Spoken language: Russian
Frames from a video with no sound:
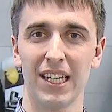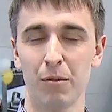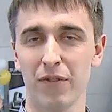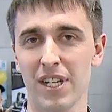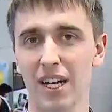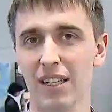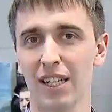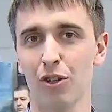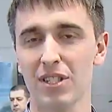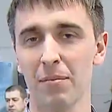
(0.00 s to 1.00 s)
На мой взгляд,
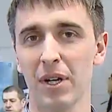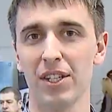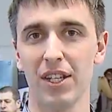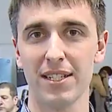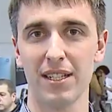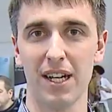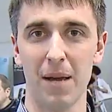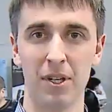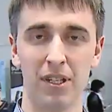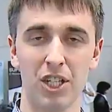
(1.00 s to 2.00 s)
одной из самых интересных
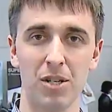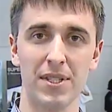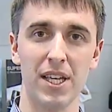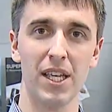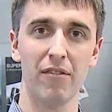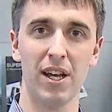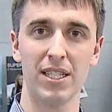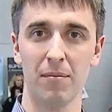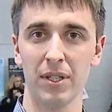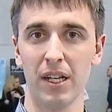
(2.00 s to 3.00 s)
камер на нашем стенде
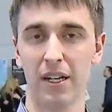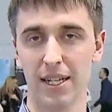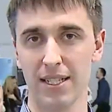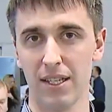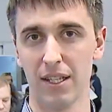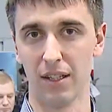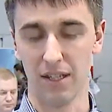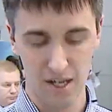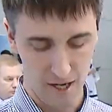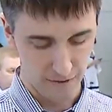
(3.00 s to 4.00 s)
является модель RX1.
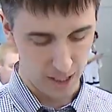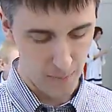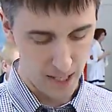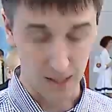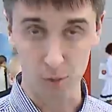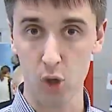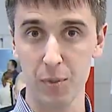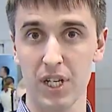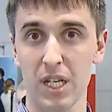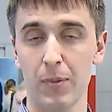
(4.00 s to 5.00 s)
В компактном
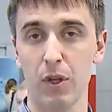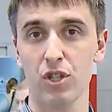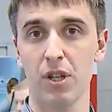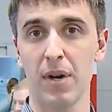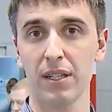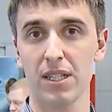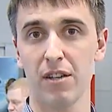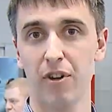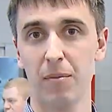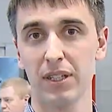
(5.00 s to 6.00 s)
корпусе расположена
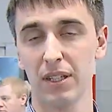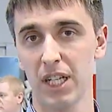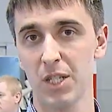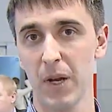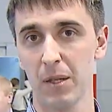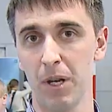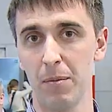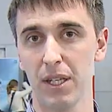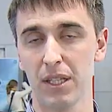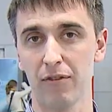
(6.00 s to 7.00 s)
матрица формата 35
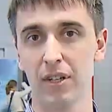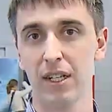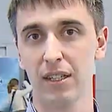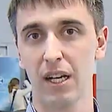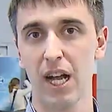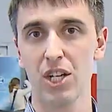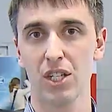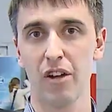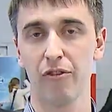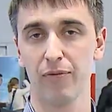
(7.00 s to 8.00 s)
мм, такая же,
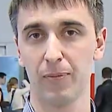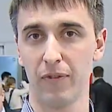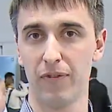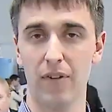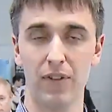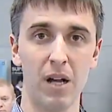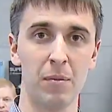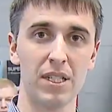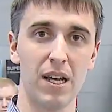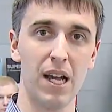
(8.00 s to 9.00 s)
как во
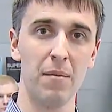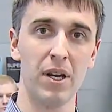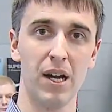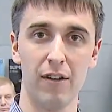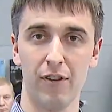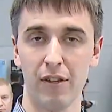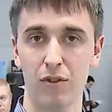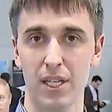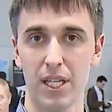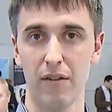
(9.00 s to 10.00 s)
флагманской камере
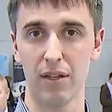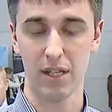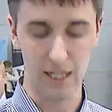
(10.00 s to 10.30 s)
Альфа-99.